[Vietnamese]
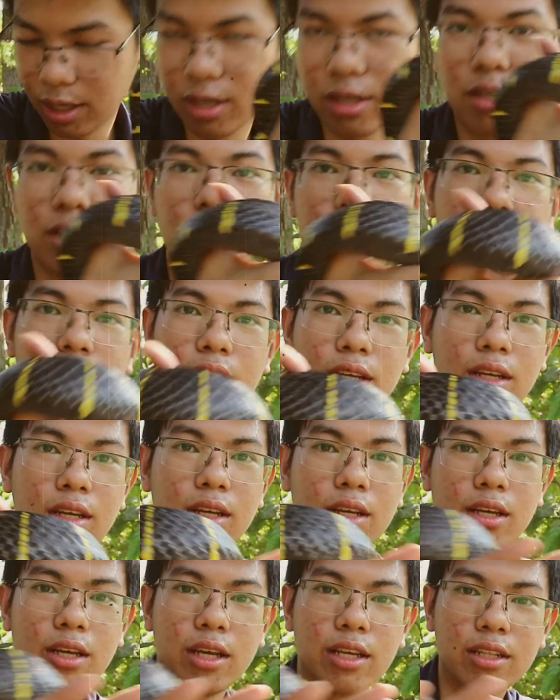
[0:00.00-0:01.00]
chưa
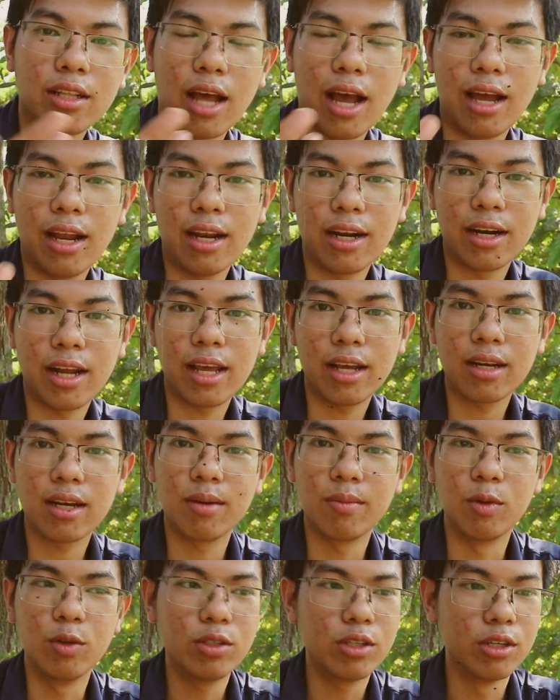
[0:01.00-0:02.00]
hiện tại là đang
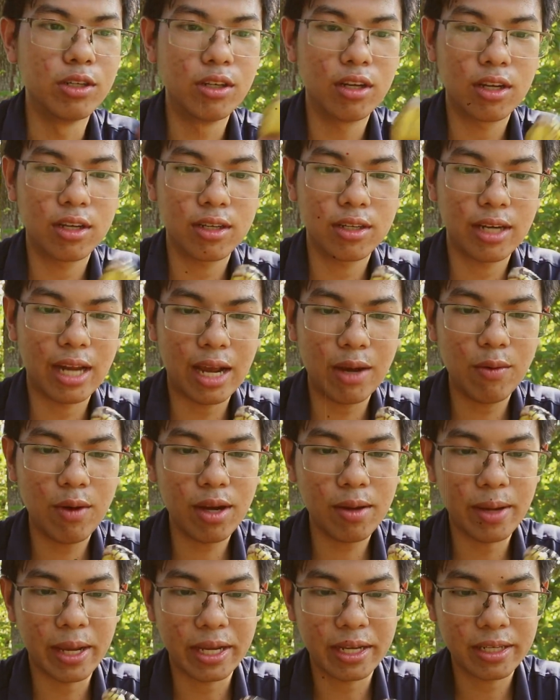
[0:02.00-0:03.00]
là buổi trưa nắng
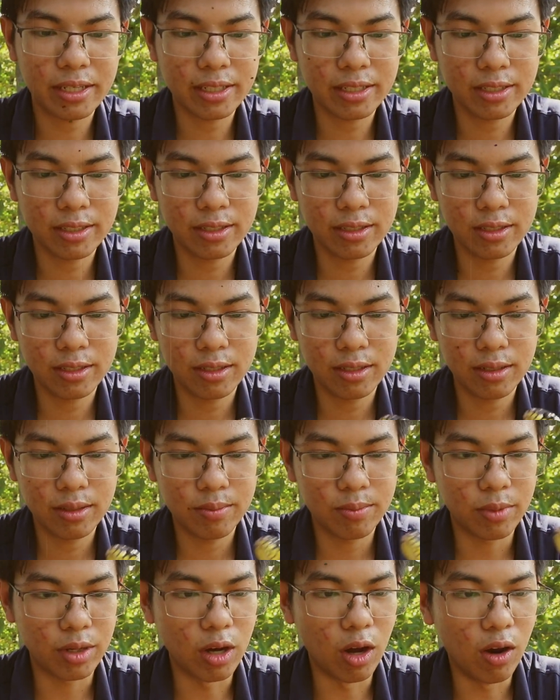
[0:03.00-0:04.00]
quá các bạn
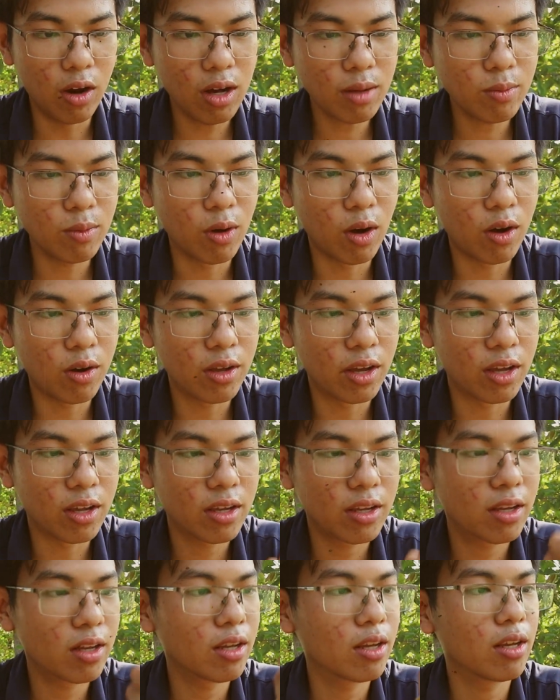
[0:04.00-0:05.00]
mình đổ hết mồ hôi rồi
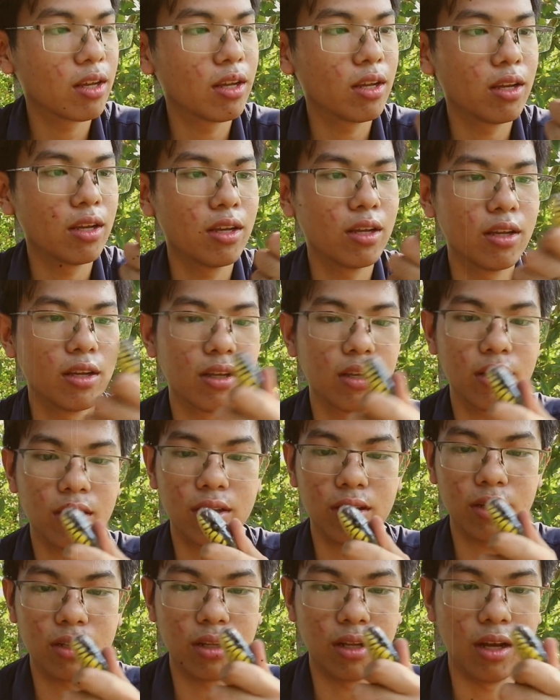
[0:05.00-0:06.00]

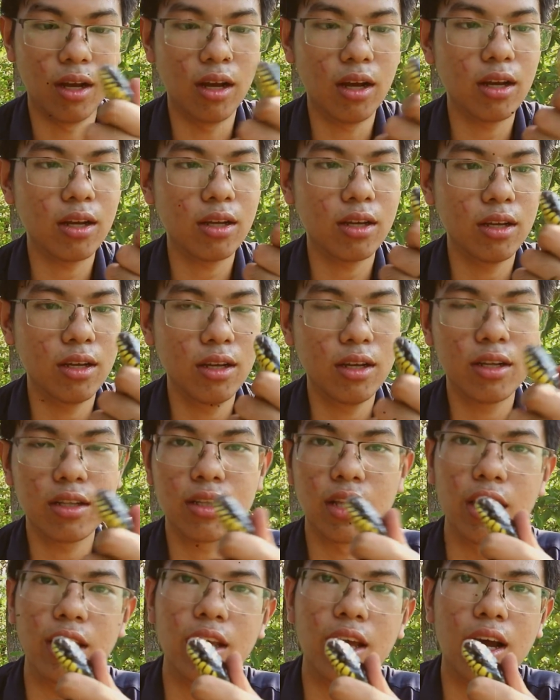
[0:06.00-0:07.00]
Đó.
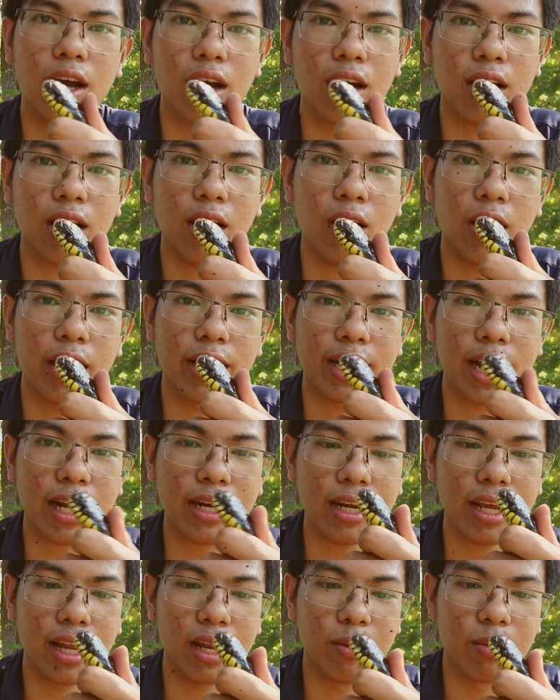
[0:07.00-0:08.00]
thì à, cái loài
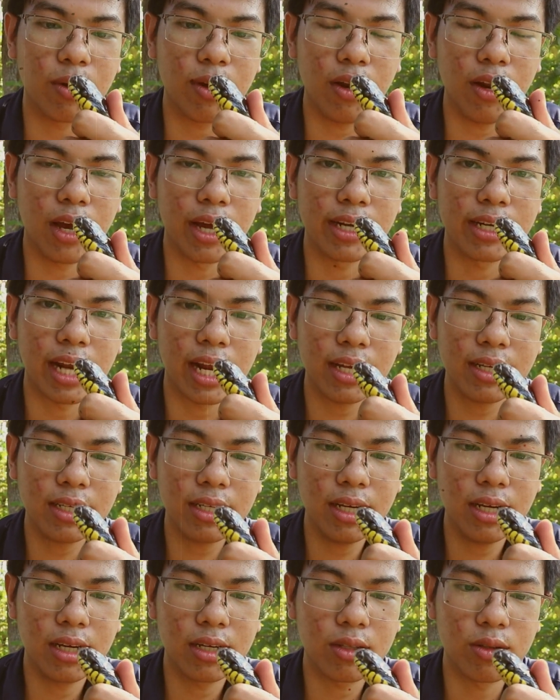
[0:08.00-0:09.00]
rắn này là một cái loài rắn
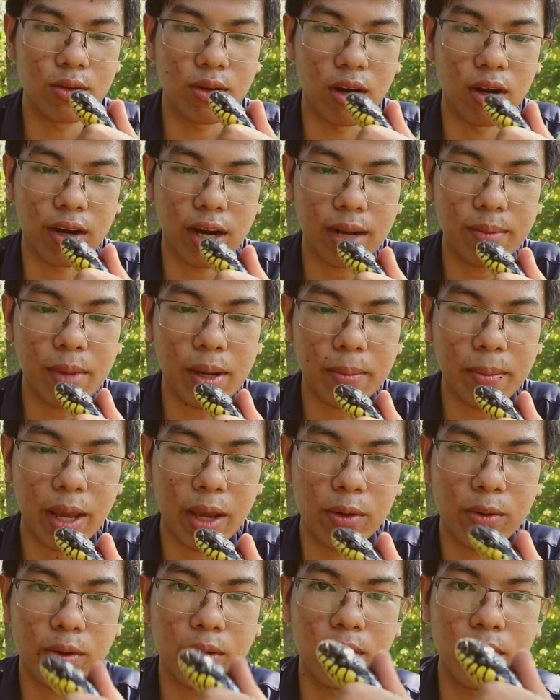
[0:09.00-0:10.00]
thuộc họ rắn mắt
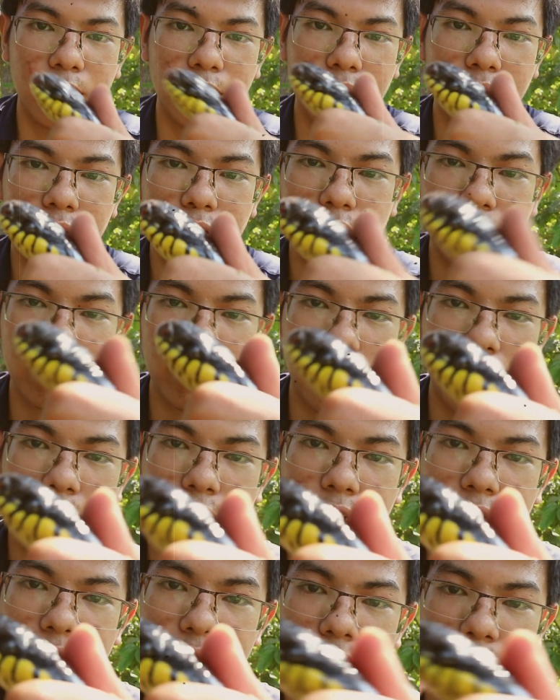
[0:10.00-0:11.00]
mèo
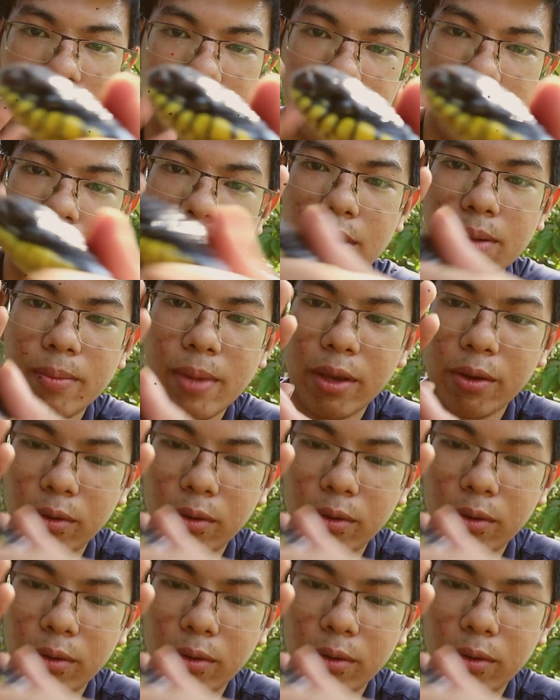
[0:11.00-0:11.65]
đây rắn mắt